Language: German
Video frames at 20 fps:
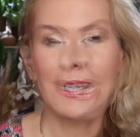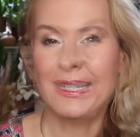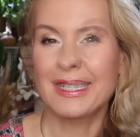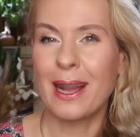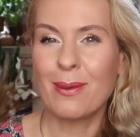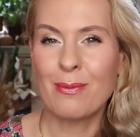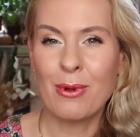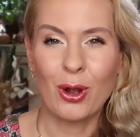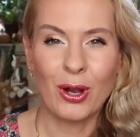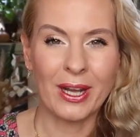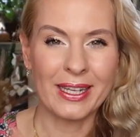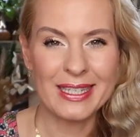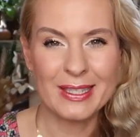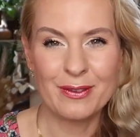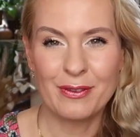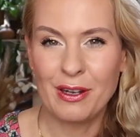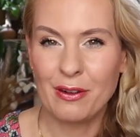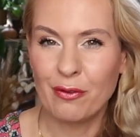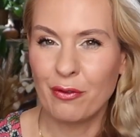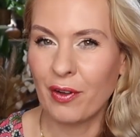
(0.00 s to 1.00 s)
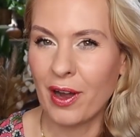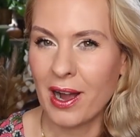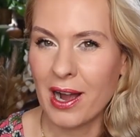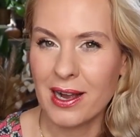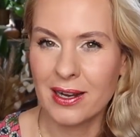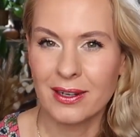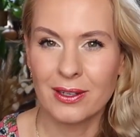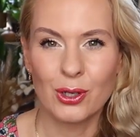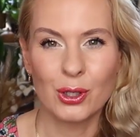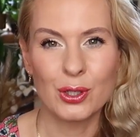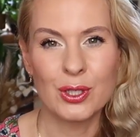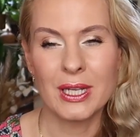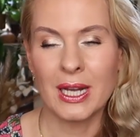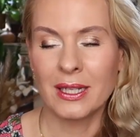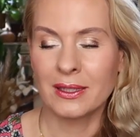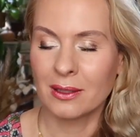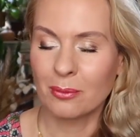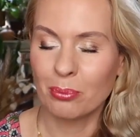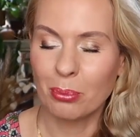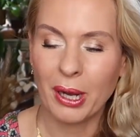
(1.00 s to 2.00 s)
Es kamen auch ganz viele Fragen noch zu
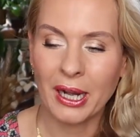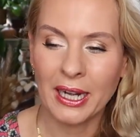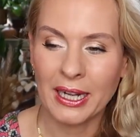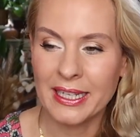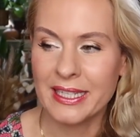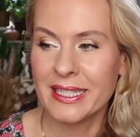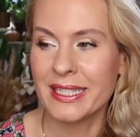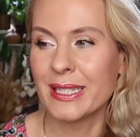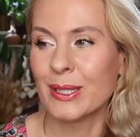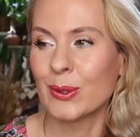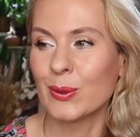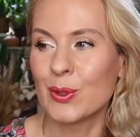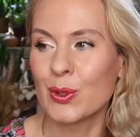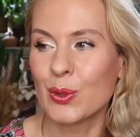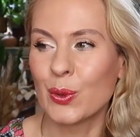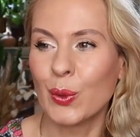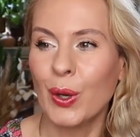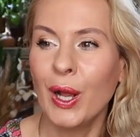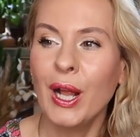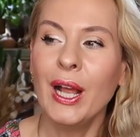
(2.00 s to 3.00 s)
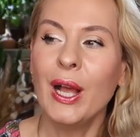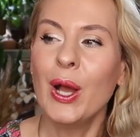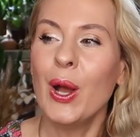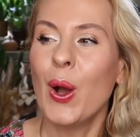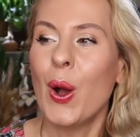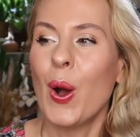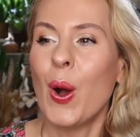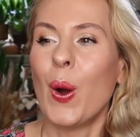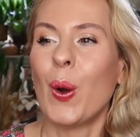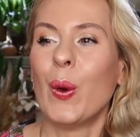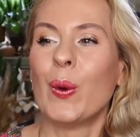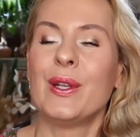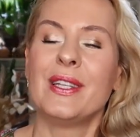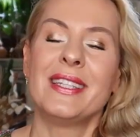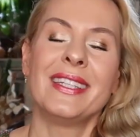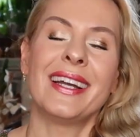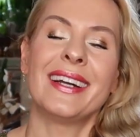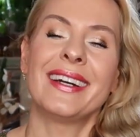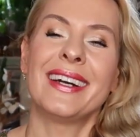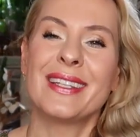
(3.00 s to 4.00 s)
anderen Preisen und so.
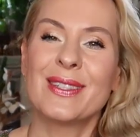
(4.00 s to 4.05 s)
Und ja,